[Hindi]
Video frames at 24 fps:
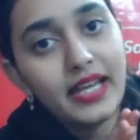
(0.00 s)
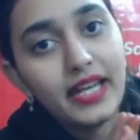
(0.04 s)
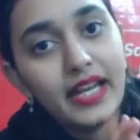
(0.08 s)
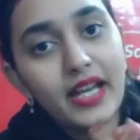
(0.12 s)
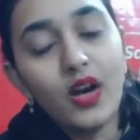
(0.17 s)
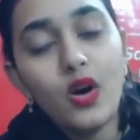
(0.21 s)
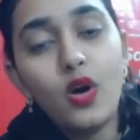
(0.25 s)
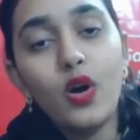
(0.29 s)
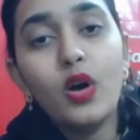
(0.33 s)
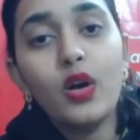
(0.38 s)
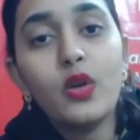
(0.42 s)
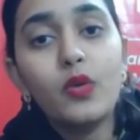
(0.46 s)
है
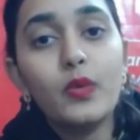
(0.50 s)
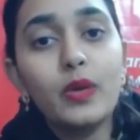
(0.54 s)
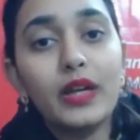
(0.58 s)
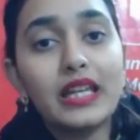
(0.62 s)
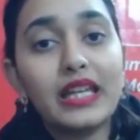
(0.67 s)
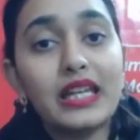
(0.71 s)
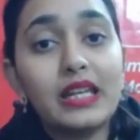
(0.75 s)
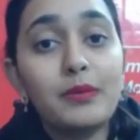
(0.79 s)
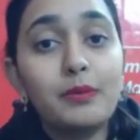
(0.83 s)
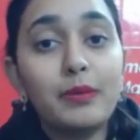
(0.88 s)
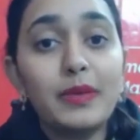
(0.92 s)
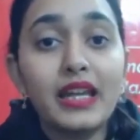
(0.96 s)
और
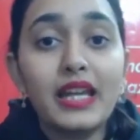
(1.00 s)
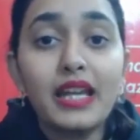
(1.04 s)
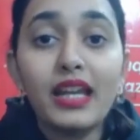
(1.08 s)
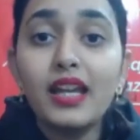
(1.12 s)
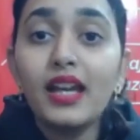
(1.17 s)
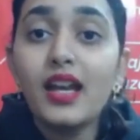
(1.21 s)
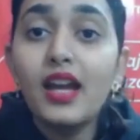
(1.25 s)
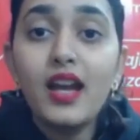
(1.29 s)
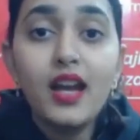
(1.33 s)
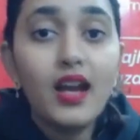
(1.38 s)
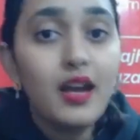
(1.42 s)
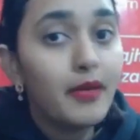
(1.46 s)
वहीं पे
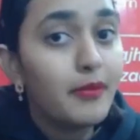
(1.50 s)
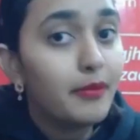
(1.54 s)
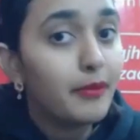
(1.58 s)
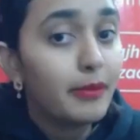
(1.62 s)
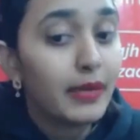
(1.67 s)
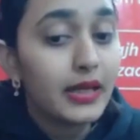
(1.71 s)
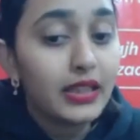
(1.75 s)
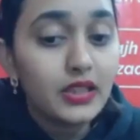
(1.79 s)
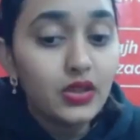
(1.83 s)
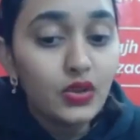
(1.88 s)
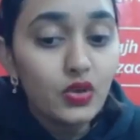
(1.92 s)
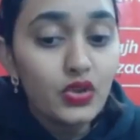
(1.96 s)

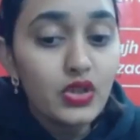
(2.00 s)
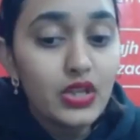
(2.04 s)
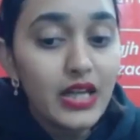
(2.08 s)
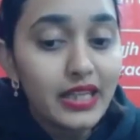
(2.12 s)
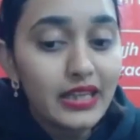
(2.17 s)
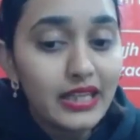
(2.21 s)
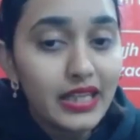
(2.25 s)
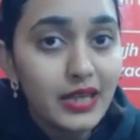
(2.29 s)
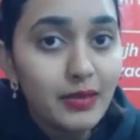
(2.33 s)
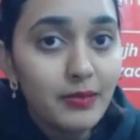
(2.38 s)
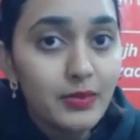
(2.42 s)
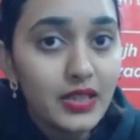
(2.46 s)
बंद हो
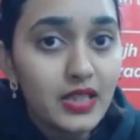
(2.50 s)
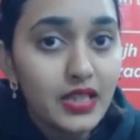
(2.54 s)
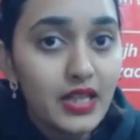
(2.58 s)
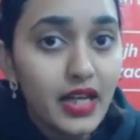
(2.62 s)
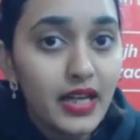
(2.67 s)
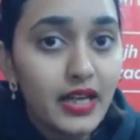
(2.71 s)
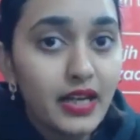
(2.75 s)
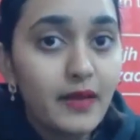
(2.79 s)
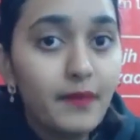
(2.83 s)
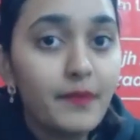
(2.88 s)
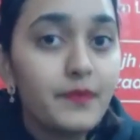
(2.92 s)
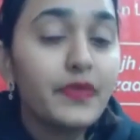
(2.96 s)
जाता है
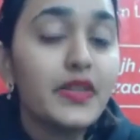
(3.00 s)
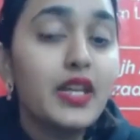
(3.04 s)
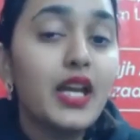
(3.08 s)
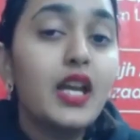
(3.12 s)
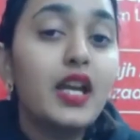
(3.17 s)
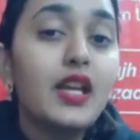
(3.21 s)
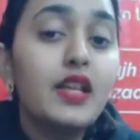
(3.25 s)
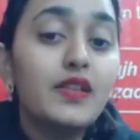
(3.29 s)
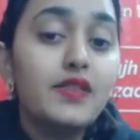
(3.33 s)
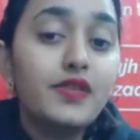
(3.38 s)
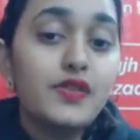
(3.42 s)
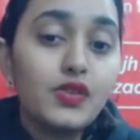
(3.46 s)
बेचारा
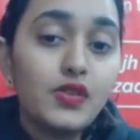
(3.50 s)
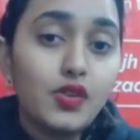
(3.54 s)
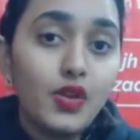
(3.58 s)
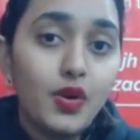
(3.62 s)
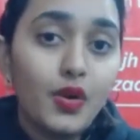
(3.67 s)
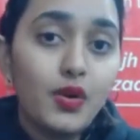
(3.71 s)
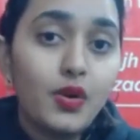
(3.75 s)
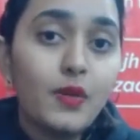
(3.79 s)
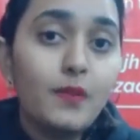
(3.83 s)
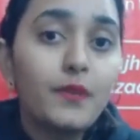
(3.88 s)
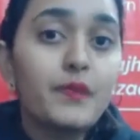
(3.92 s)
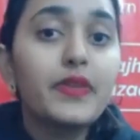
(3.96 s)
सो
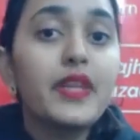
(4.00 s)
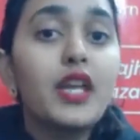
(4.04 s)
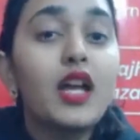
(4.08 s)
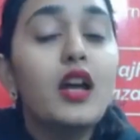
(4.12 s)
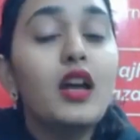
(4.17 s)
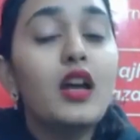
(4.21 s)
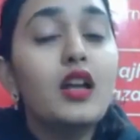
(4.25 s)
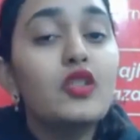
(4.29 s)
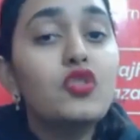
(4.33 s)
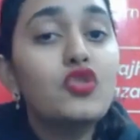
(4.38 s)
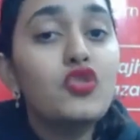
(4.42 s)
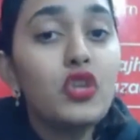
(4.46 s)

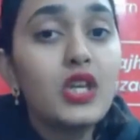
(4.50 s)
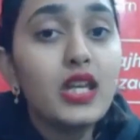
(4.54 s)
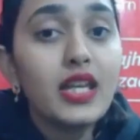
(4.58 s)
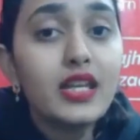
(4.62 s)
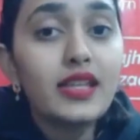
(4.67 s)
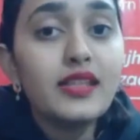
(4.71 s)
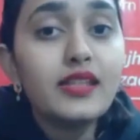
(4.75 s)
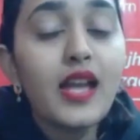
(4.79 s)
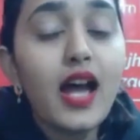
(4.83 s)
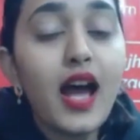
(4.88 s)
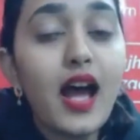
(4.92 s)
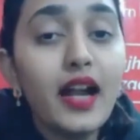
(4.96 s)

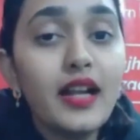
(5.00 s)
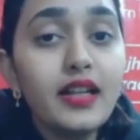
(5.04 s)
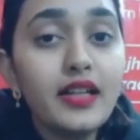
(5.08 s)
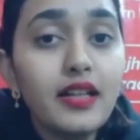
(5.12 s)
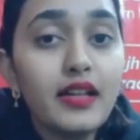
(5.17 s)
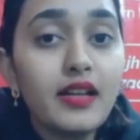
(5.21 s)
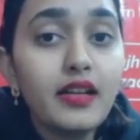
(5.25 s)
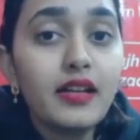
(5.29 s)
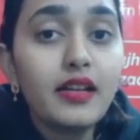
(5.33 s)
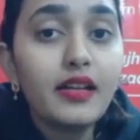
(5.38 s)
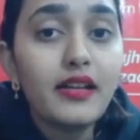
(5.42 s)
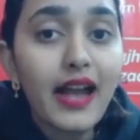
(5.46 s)
चीज
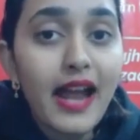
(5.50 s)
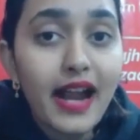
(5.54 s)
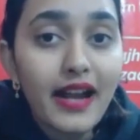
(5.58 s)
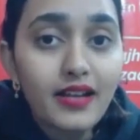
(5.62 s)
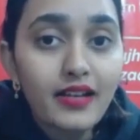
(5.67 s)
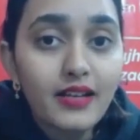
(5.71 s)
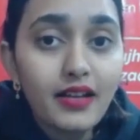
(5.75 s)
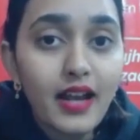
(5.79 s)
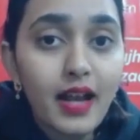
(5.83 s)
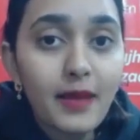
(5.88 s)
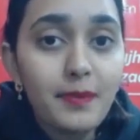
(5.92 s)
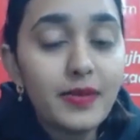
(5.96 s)
अंडर अ
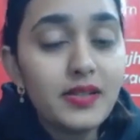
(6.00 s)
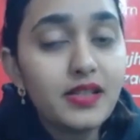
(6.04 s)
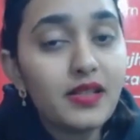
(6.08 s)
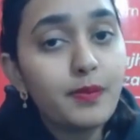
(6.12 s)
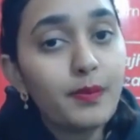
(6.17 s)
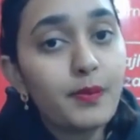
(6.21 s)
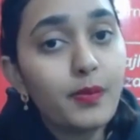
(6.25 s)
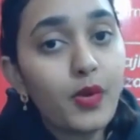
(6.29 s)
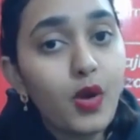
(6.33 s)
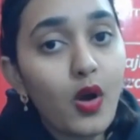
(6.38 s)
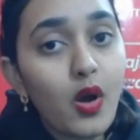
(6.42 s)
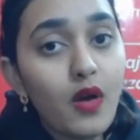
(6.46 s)
रैट ट्रैप इज अ
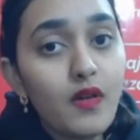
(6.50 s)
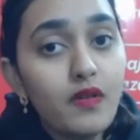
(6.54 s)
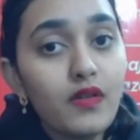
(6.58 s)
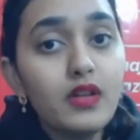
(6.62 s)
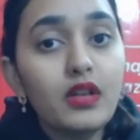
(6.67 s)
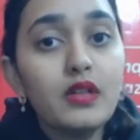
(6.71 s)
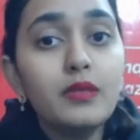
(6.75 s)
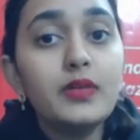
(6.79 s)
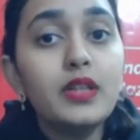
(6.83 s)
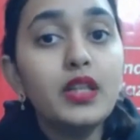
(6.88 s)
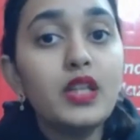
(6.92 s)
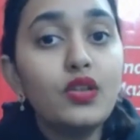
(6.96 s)

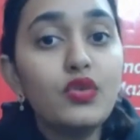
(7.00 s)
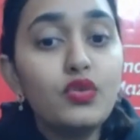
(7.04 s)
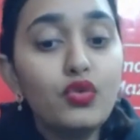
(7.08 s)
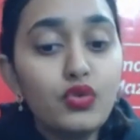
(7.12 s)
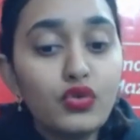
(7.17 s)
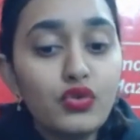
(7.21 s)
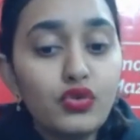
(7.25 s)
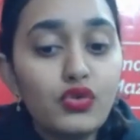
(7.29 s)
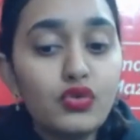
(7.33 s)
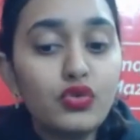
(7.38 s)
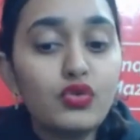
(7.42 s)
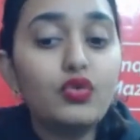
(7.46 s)
प्रोवर्ब
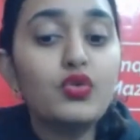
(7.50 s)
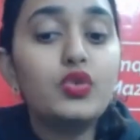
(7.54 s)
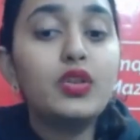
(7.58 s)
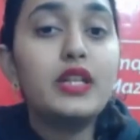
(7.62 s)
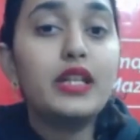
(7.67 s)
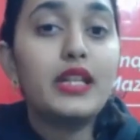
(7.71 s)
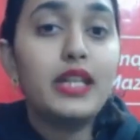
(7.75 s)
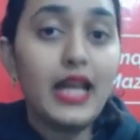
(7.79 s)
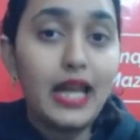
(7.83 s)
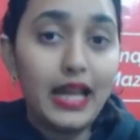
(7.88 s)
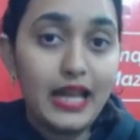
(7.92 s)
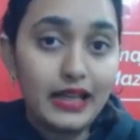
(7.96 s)
यूज टू
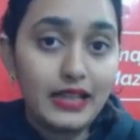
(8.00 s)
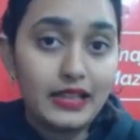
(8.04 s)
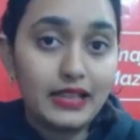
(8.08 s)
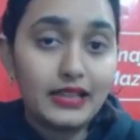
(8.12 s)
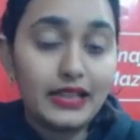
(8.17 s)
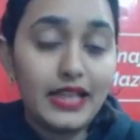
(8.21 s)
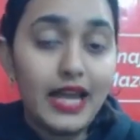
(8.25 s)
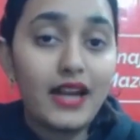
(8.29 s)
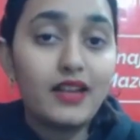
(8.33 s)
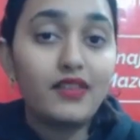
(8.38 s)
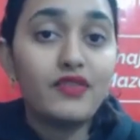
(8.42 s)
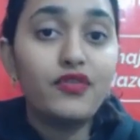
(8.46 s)
टेल
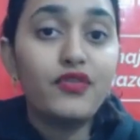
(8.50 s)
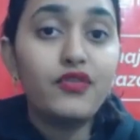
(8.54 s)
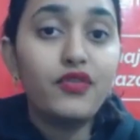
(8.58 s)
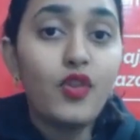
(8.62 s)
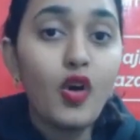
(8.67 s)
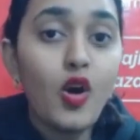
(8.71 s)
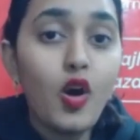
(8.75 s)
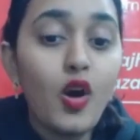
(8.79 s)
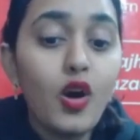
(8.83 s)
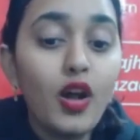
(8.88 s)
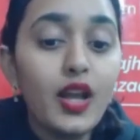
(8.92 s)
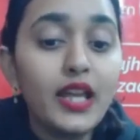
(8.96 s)
दैट
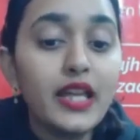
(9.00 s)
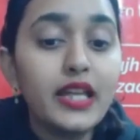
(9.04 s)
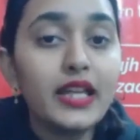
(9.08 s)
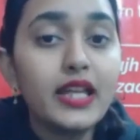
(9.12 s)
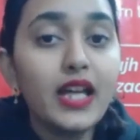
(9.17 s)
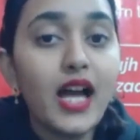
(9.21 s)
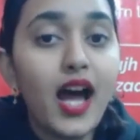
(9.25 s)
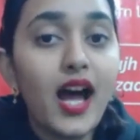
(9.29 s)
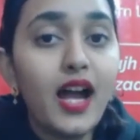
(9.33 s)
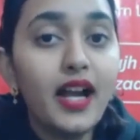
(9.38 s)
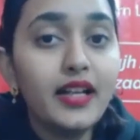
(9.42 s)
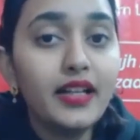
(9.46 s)
फॉलिंग
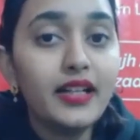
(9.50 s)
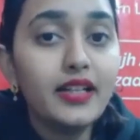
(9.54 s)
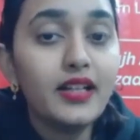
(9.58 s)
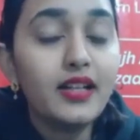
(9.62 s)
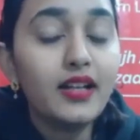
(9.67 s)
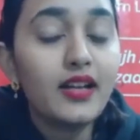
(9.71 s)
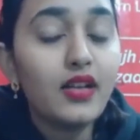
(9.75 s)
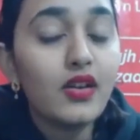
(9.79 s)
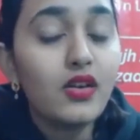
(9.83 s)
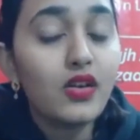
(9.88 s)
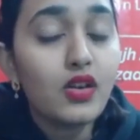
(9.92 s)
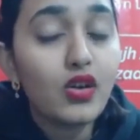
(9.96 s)

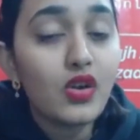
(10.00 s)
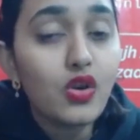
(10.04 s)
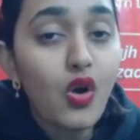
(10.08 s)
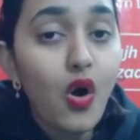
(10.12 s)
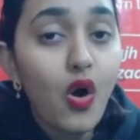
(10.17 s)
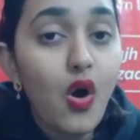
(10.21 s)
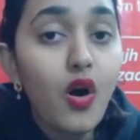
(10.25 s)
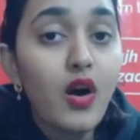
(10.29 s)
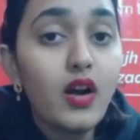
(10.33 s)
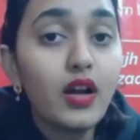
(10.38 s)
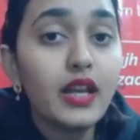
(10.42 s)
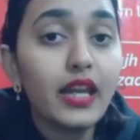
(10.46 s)
अंडर
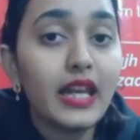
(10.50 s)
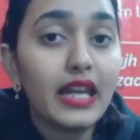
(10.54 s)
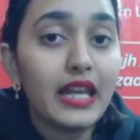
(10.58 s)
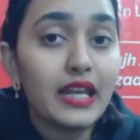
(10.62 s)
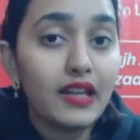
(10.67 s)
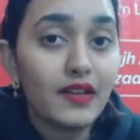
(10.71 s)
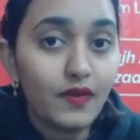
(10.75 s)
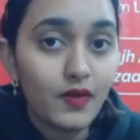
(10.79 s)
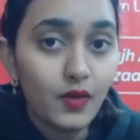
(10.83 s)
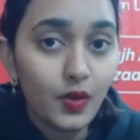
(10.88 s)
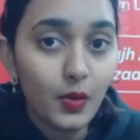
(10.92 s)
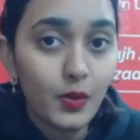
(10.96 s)
रॉन्ग
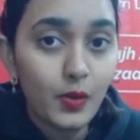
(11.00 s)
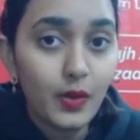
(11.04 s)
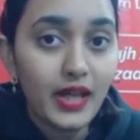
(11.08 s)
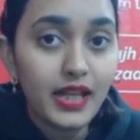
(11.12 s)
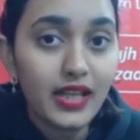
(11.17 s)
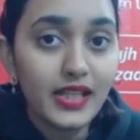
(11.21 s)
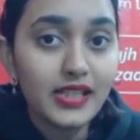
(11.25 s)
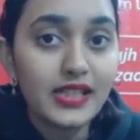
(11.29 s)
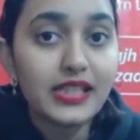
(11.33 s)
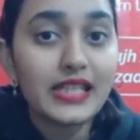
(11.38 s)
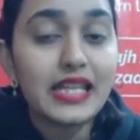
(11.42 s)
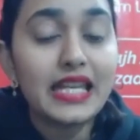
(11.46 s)

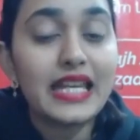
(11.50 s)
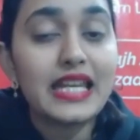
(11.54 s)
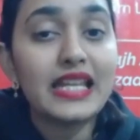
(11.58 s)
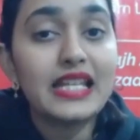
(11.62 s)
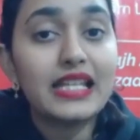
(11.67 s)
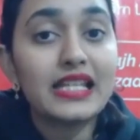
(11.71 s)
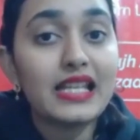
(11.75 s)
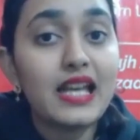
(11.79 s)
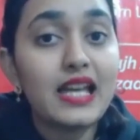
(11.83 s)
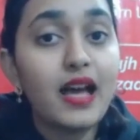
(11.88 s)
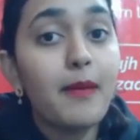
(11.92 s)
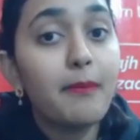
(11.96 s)
इन्फ्लुएंस
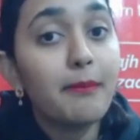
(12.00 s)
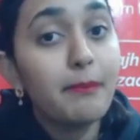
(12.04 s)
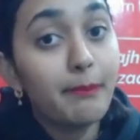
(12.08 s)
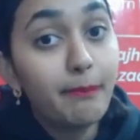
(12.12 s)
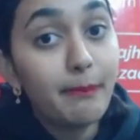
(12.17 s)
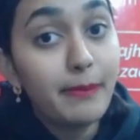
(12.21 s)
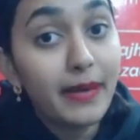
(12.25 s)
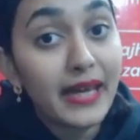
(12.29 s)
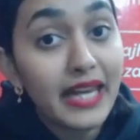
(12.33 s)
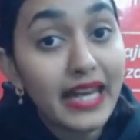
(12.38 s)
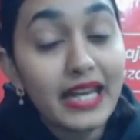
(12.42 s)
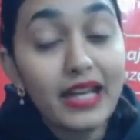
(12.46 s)
इज अ
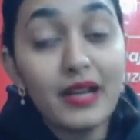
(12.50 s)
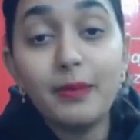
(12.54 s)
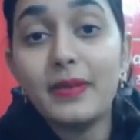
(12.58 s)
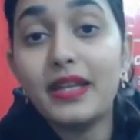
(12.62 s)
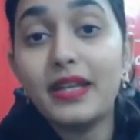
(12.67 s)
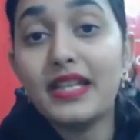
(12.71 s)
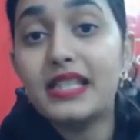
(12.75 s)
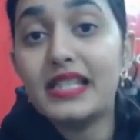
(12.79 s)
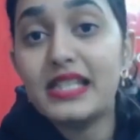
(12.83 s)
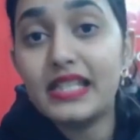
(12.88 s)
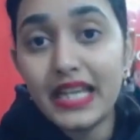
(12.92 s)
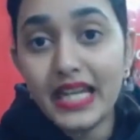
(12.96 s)
बिग
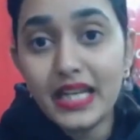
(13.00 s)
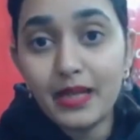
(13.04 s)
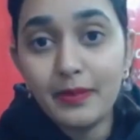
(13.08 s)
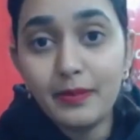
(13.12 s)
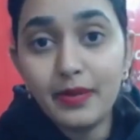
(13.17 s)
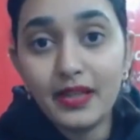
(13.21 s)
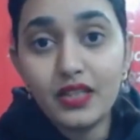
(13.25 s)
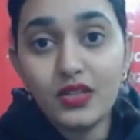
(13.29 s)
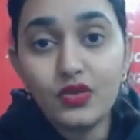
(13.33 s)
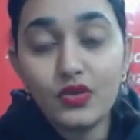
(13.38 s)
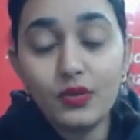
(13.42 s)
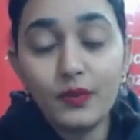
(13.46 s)
मिस्टेक
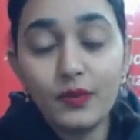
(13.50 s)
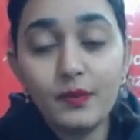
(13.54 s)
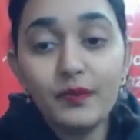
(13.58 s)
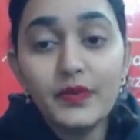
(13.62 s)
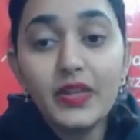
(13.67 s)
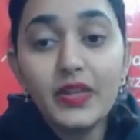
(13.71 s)
बच्चों